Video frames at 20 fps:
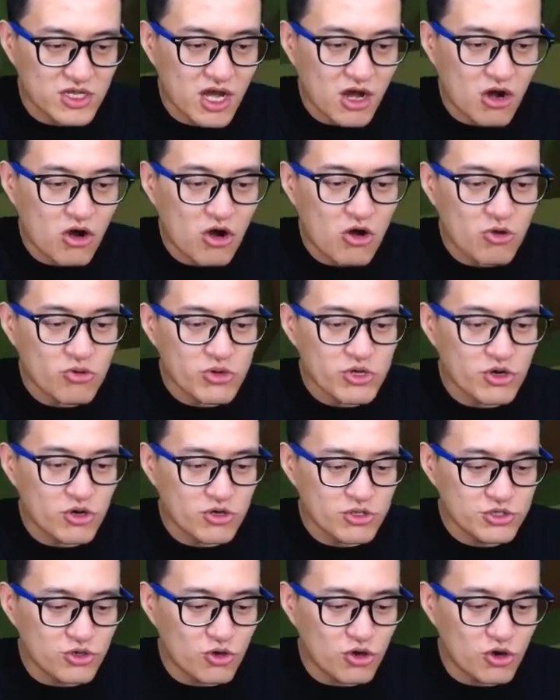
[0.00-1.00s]
哦，会
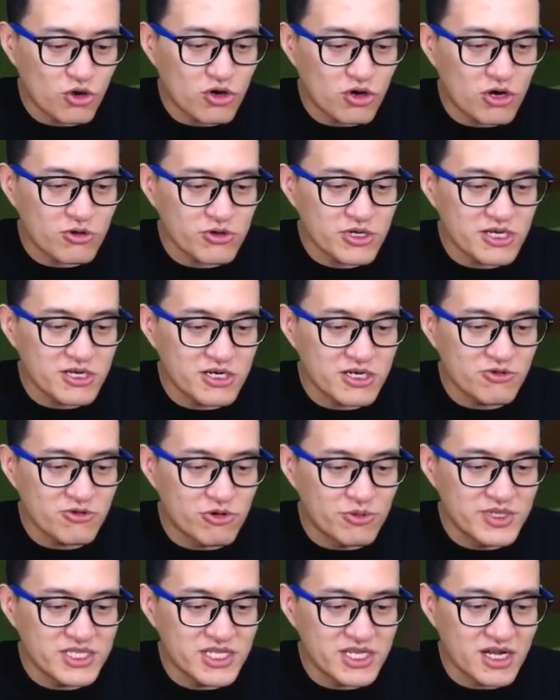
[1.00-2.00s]
有偶尔会给
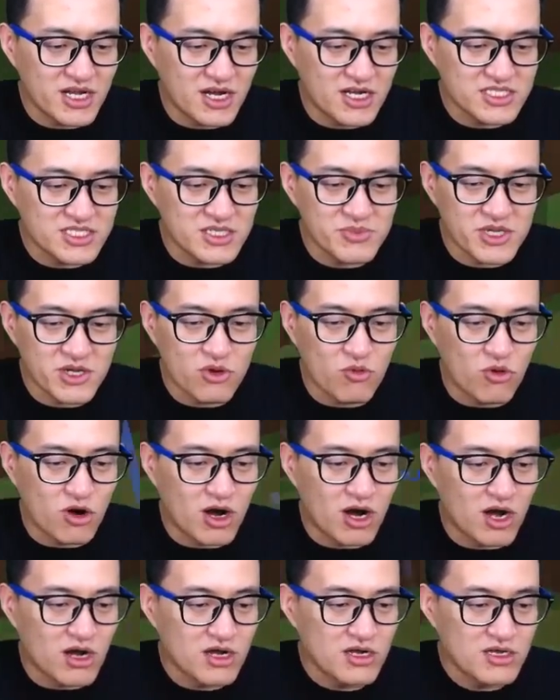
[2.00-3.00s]
我们那个金苹
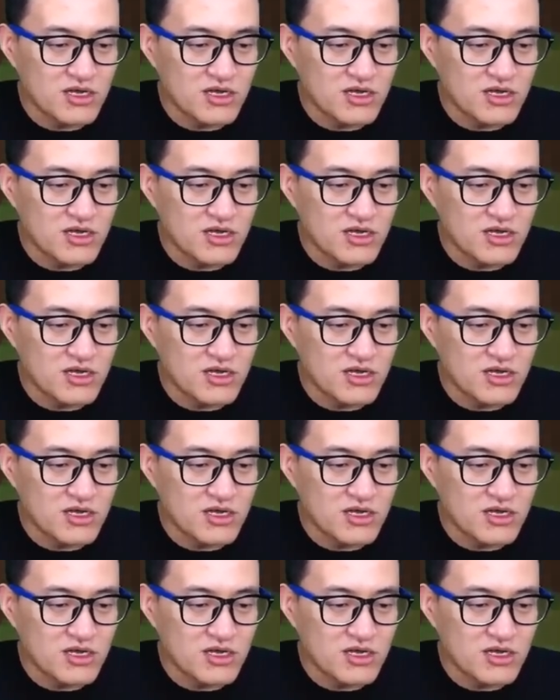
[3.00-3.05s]
果，